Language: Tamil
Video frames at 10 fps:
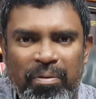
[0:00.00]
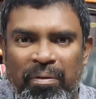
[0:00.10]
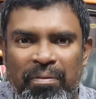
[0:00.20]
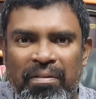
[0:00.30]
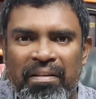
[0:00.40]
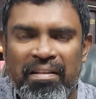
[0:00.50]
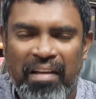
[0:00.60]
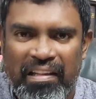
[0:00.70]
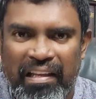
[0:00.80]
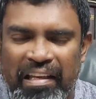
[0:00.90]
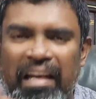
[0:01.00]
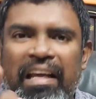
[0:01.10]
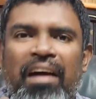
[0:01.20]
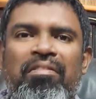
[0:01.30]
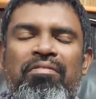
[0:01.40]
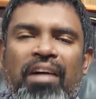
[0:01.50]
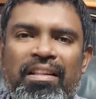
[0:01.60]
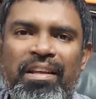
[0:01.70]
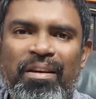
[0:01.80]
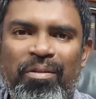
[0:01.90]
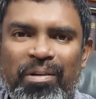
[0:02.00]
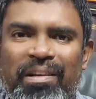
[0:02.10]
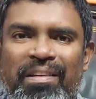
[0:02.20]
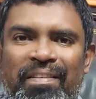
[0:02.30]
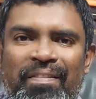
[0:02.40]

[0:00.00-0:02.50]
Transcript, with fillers: போ அந்த எலியாவின் வார்த்தைகளோடு